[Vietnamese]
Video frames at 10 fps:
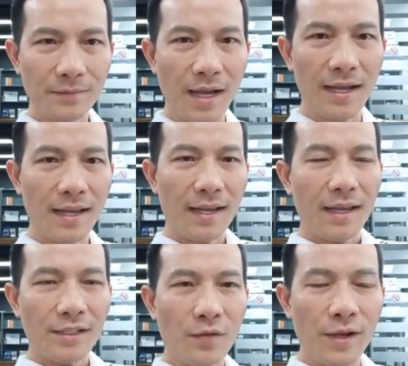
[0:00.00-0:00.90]
Và
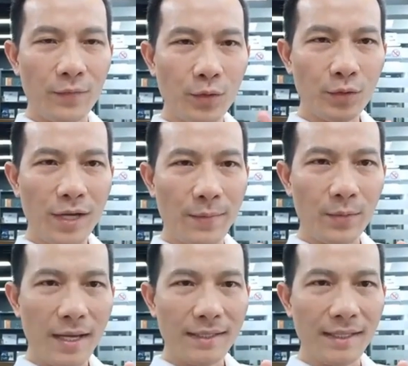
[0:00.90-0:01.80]
trong vài phút gặp
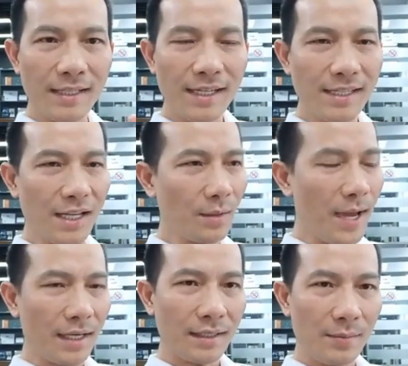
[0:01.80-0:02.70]
hôm nay thì đã chia sẻ với
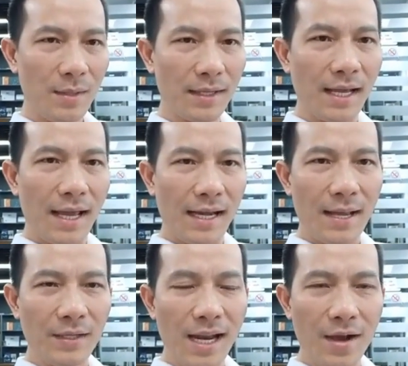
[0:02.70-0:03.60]
bạn cái bí mật
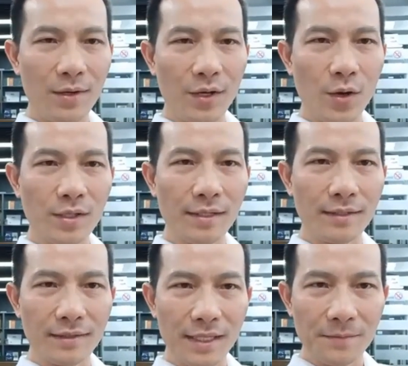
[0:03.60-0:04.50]
làm thế nào để có sự
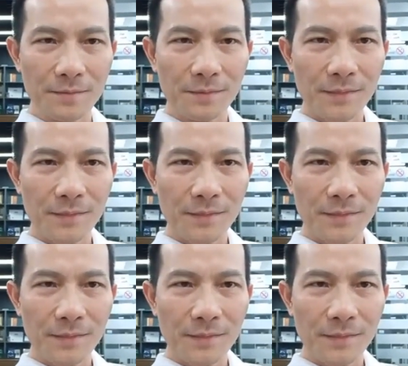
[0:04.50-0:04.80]
tự tin.